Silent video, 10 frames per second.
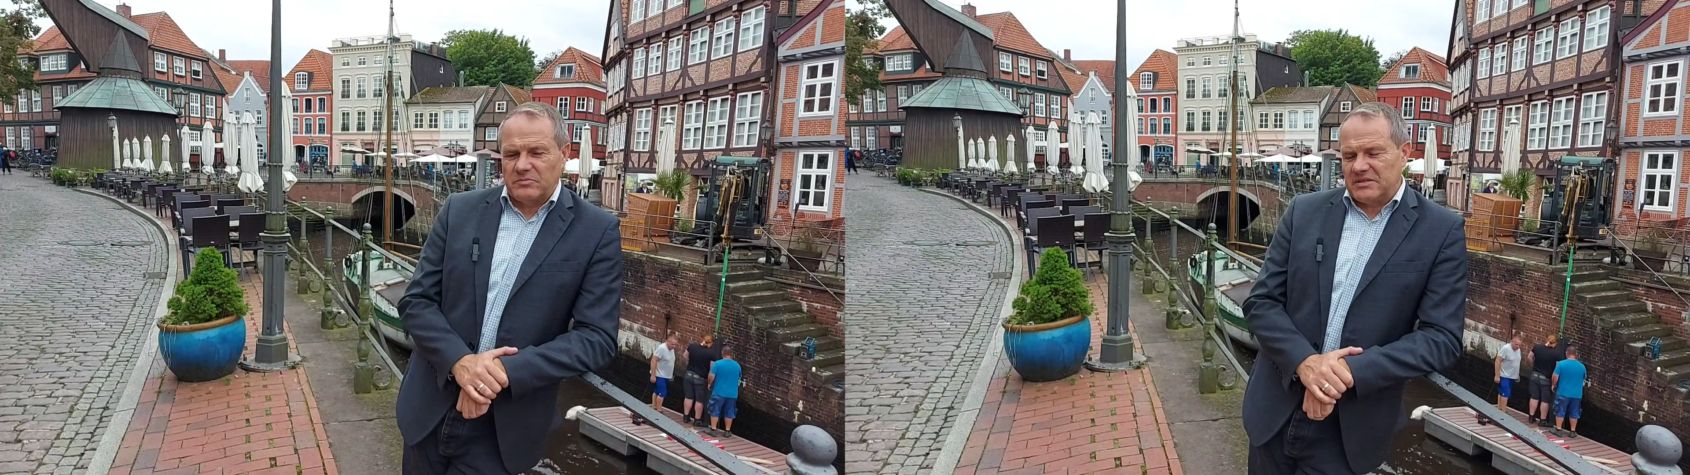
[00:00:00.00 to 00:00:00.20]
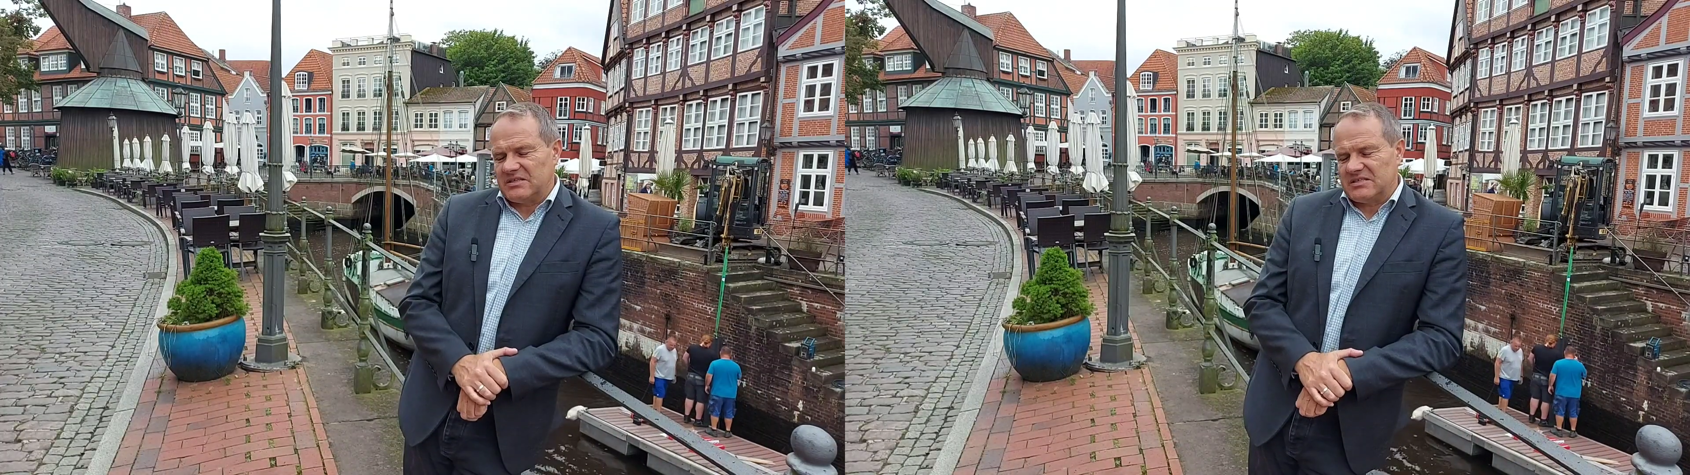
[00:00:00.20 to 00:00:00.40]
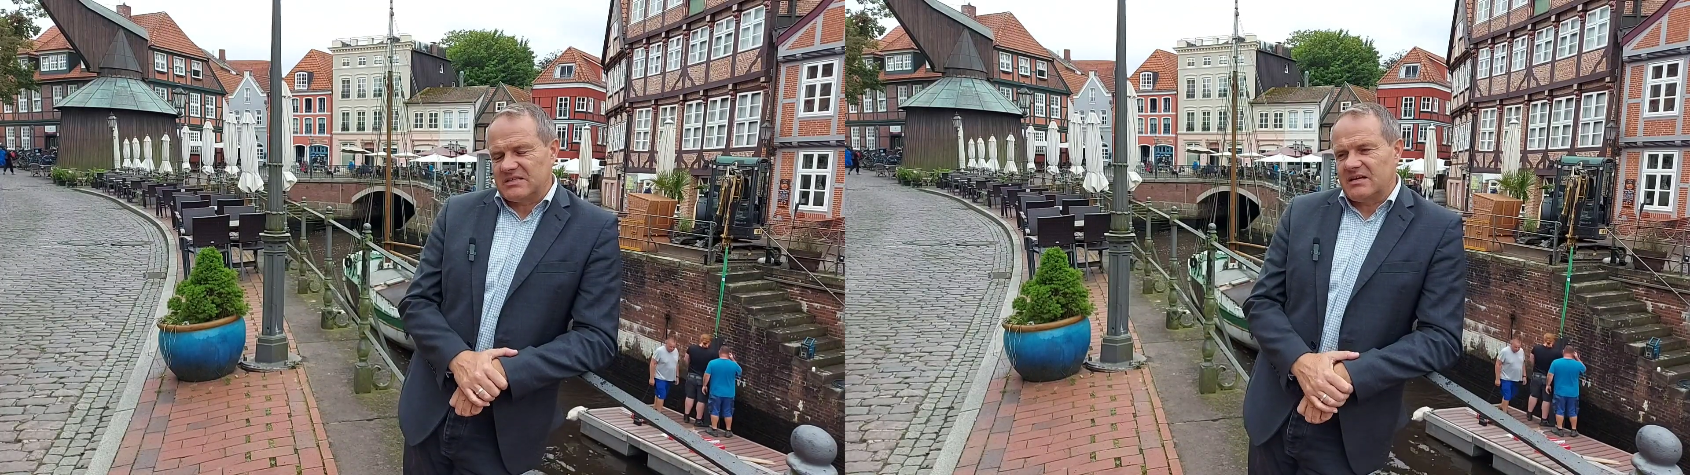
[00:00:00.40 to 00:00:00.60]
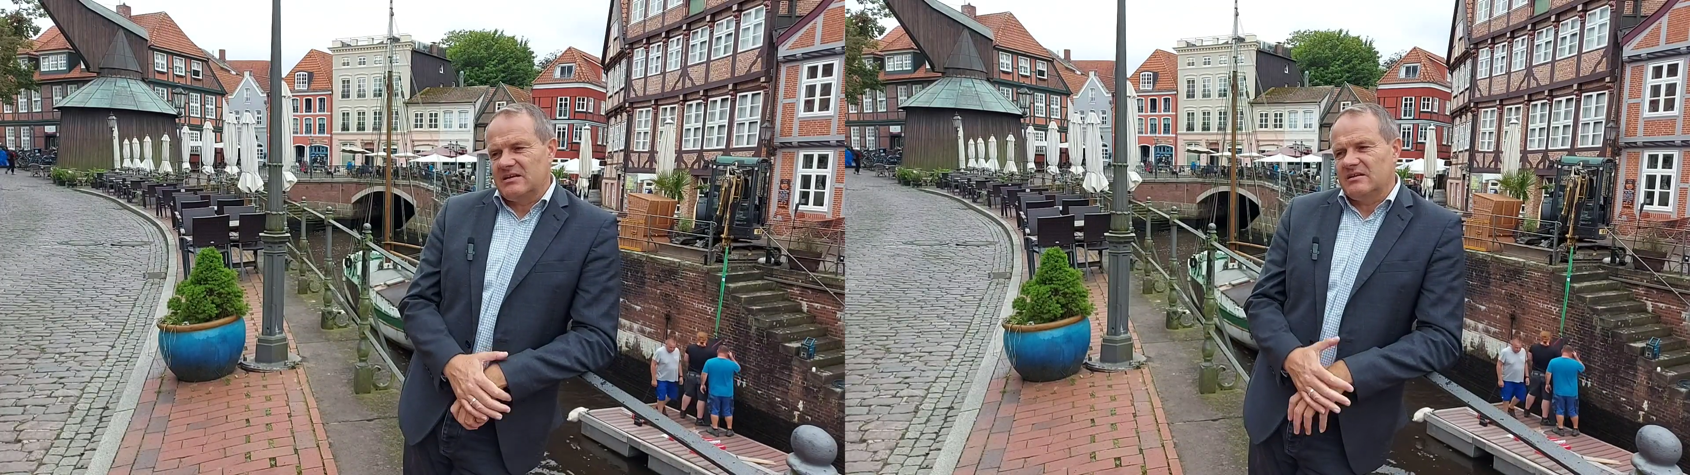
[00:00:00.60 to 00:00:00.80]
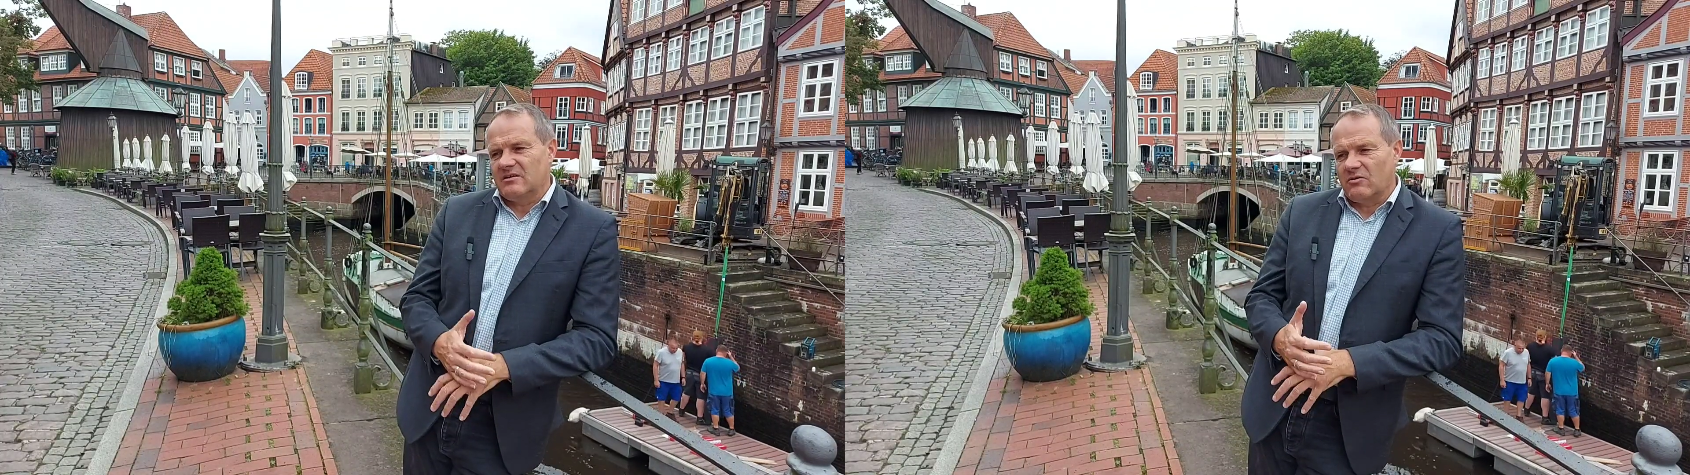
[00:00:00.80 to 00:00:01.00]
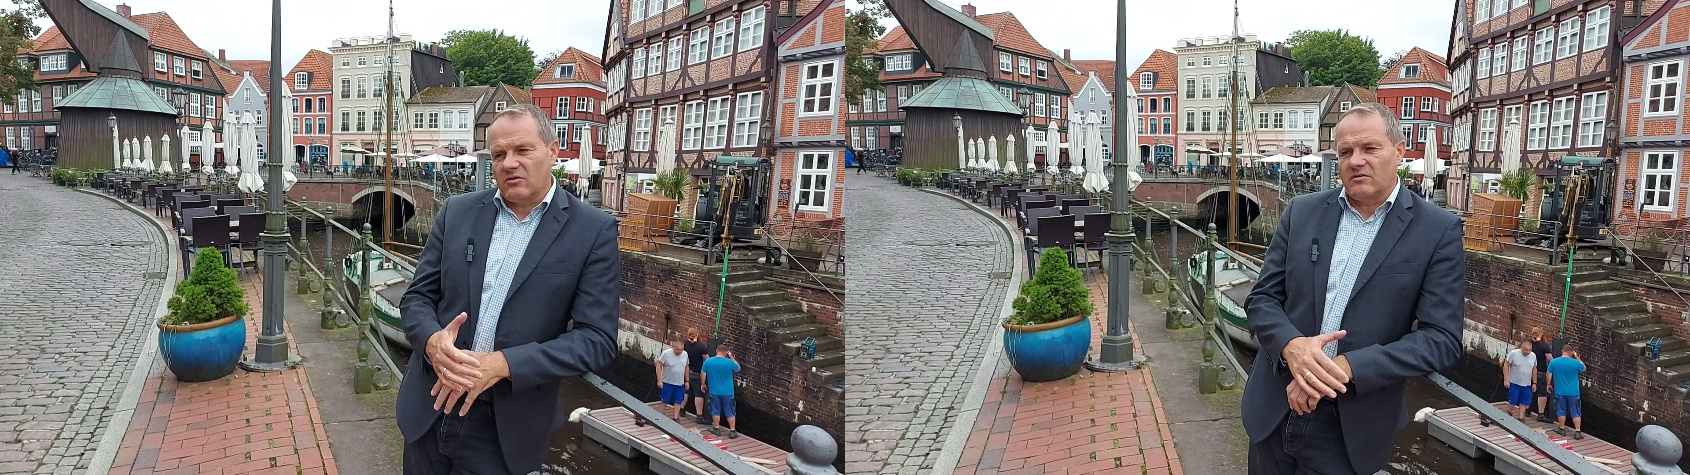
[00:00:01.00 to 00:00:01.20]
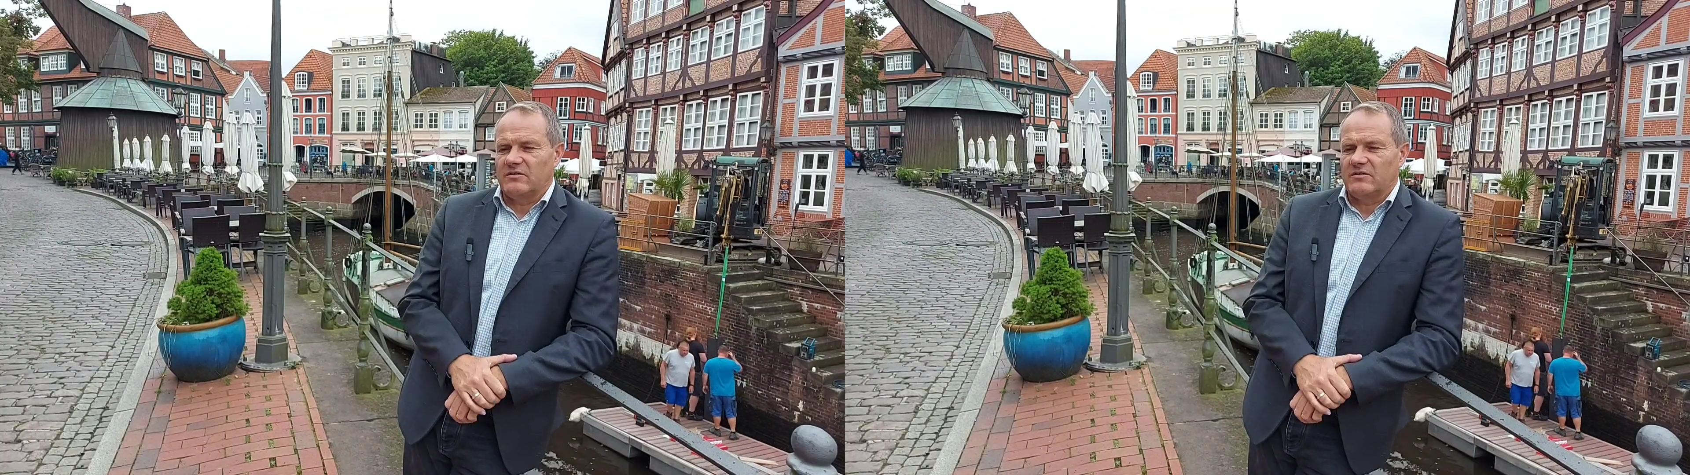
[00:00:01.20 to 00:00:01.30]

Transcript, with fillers: mit den Zahlen, auch